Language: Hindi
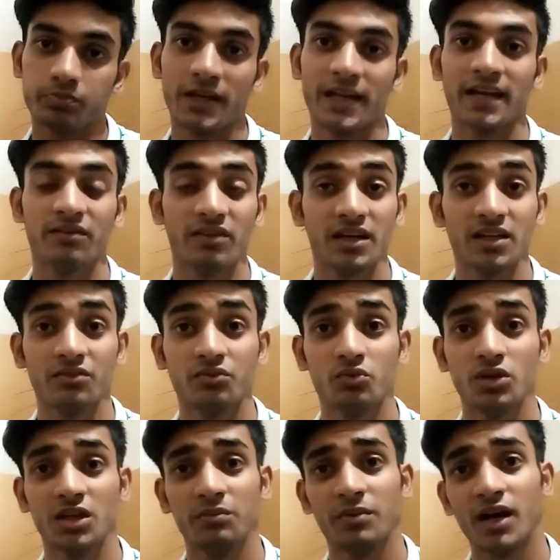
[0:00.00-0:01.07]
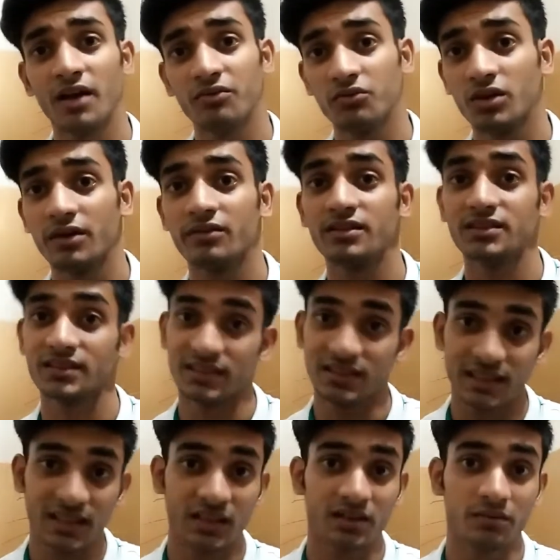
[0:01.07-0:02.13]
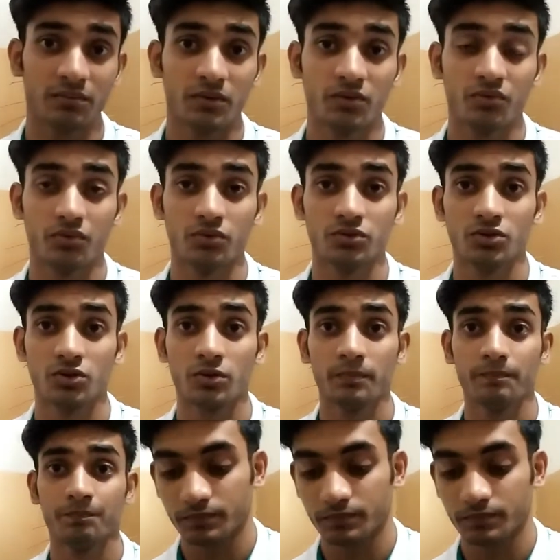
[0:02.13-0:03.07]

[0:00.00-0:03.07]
लेने वाली है फ़ोन की पर आईफोन लवर्स खरीदेंगे इन फ़ोन्स को